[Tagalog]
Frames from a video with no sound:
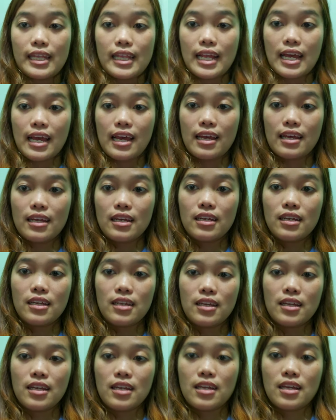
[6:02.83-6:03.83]
na
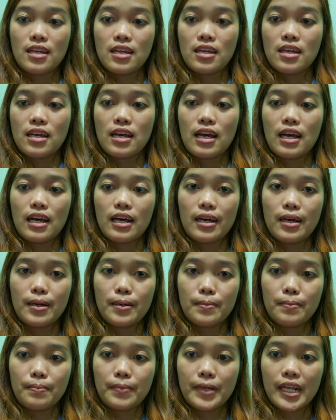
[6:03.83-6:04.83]

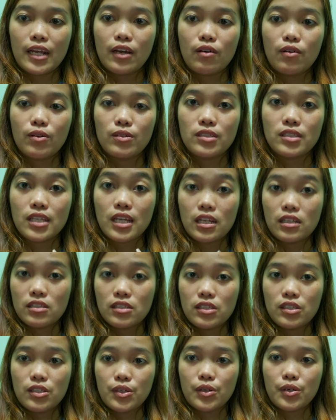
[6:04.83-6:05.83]
um, parang
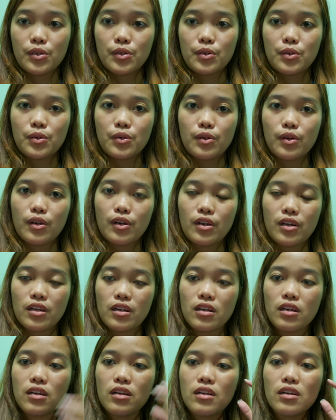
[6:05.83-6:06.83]
condenser or
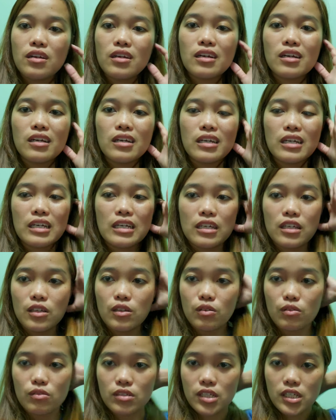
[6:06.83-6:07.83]

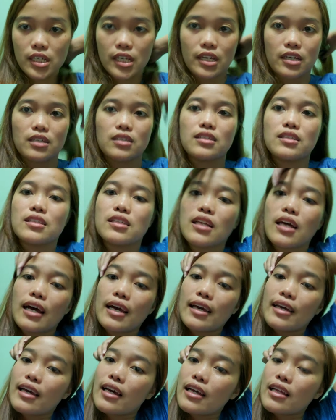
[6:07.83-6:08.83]
yung shield.
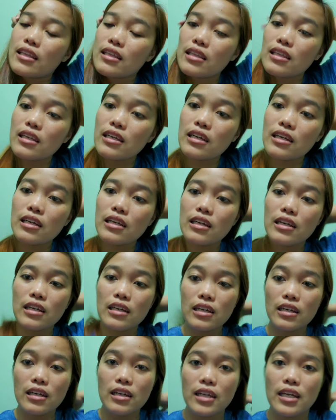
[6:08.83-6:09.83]
Ayan.
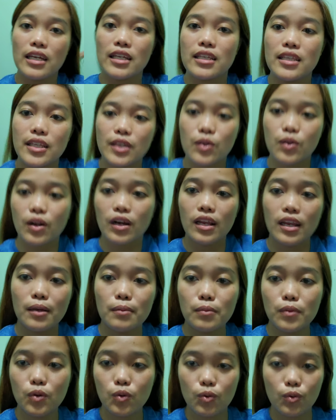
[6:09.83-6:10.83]
Hindi ko
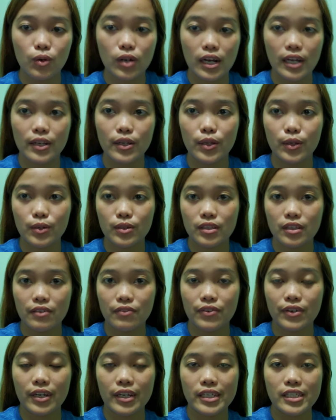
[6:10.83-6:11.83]
alam kung ano yung
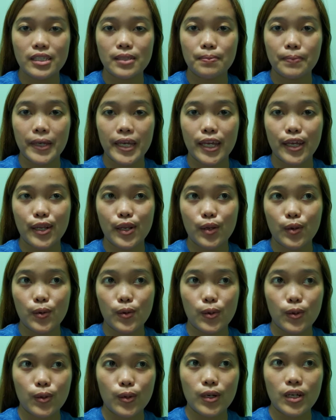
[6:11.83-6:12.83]
difference
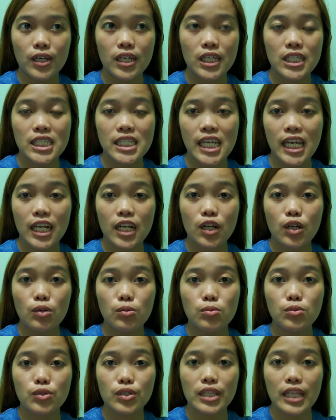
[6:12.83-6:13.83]
pero check
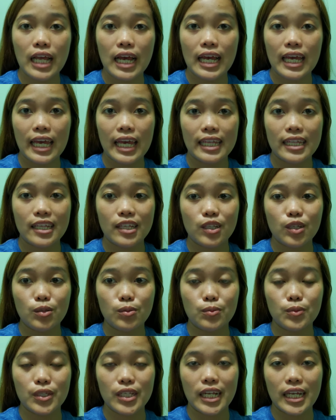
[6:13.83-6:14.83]
ko muna, edit ko
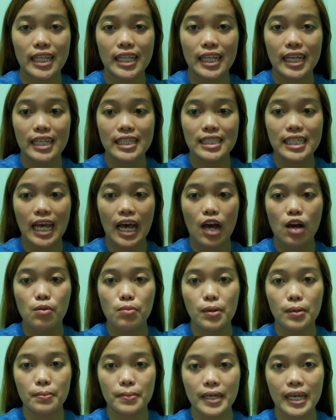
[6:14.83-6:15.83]
muna din saka
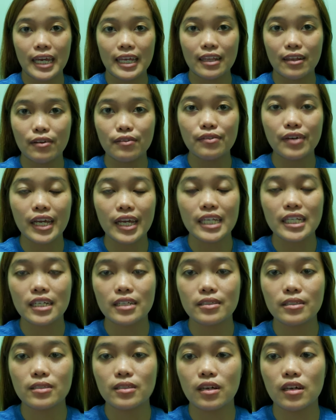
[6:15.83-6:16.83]
ako magbigay ng
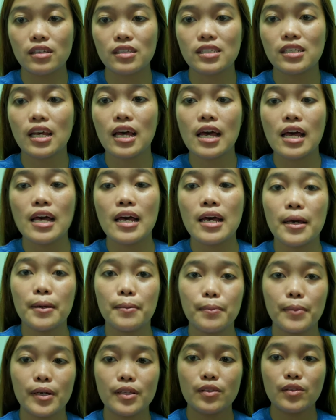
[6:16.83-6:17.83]
final thoughts.
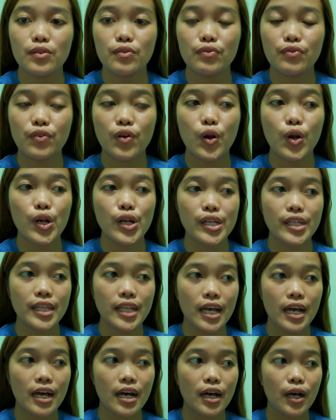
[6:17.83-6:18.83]
But for
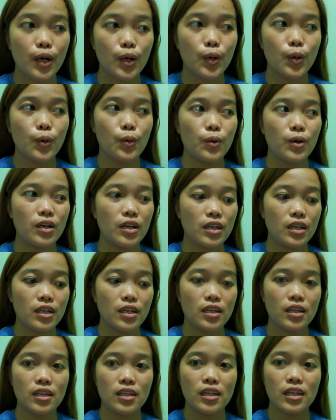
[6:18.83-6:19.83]
now,
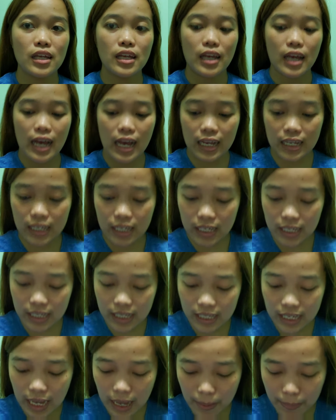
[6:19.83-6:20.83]
ang
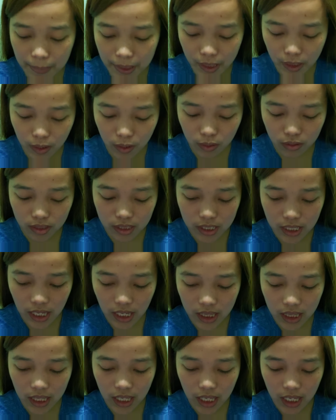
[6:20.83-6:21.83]
ginagamit kong
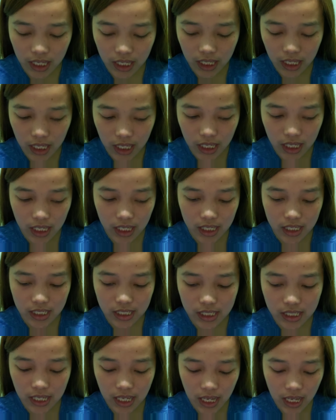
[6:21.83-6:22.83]
setting
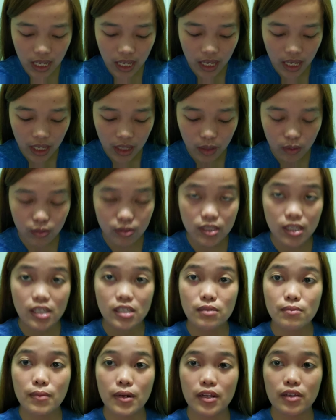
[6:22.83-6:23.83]
is yung sa
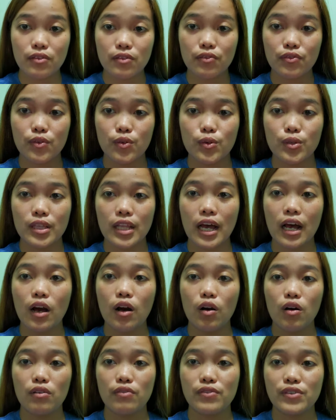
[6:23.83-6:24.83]
smartphone,
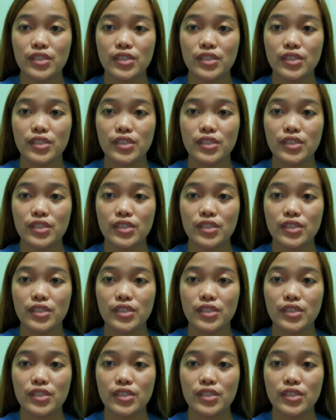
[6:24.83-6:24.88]
naka-off